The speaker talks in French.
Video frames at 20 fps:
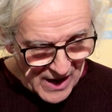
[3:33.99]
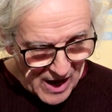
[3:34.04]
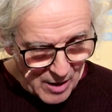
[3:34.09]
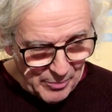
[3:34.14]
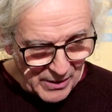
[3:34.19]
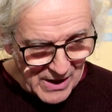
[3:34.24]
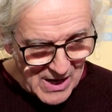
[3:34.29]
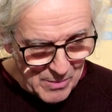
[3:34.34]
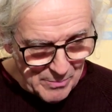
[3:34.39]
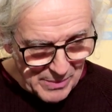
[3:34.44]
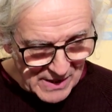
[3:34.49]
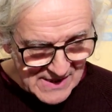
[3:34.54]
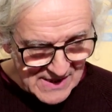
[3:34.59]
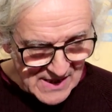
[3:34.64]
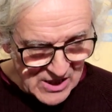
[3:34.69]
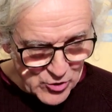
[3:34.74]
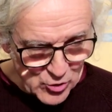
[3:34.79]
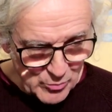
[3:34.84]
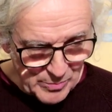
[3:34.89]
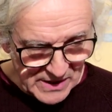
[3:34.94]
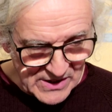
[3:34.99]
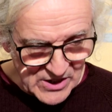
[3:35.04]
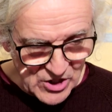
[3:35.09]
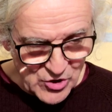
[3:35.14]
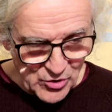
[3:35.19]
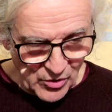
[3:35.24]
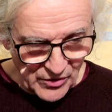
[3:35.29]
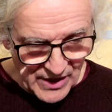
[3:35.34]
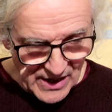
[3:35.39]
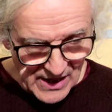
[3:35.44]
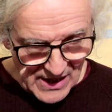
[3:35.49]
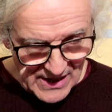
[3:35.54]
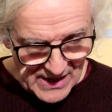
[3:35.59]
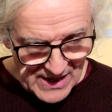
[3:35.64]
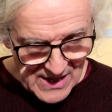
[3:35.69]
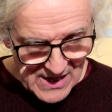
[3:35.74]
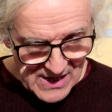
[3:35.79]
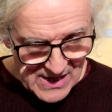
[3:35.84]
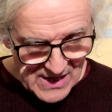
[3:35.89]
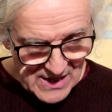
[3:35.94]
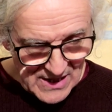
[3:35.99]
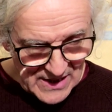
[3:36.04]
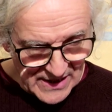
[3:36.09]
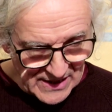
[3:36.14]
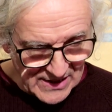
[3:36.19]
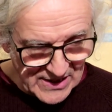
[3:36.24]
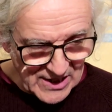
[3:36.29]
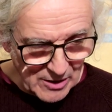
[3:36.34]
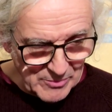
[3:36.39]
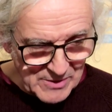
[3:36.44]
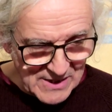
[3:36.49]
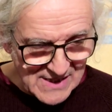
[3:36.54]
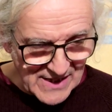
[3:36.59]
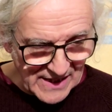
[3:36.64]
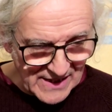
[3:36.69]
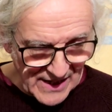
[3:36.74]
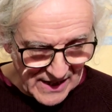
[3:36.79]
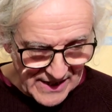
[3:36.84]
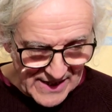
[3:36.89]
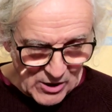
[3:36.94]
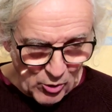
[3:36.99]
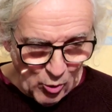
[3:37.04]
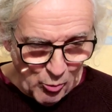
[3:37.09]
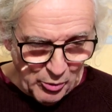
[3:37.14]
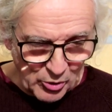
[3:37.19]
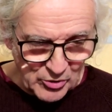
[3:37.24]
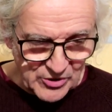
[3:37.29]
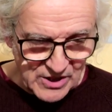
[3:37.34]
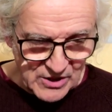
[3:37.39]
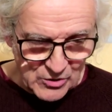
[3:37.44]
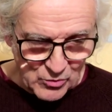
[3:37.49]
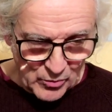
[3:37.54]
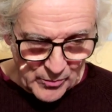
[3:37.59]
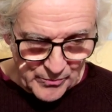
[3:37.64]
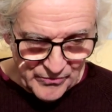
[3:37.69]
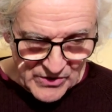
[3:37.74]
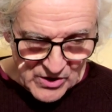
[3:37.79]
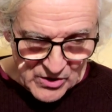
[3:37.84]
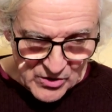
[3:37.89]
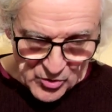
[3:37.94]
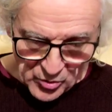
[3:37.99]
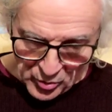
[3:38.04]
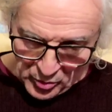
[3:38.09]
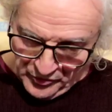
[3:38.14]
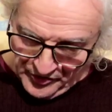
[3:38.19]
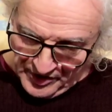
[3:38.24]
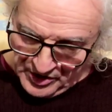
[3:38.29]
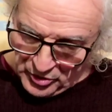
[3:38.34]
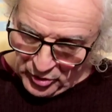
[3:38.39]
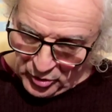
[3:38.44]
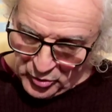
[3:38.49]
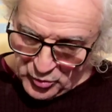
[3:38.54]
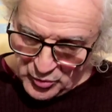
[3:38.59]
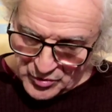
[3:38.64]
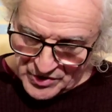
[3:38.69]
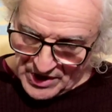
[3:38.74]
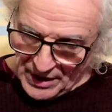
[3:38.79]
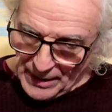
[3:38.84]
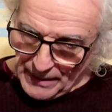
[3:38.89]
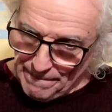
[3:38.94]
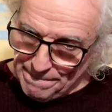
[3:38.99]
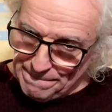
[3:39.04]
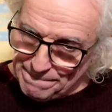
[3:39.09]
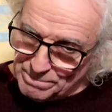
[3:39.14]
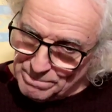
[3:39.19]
Après un passage au Pâté Journal, il termine sa carrière au Panthéon, rue Victor Cousin.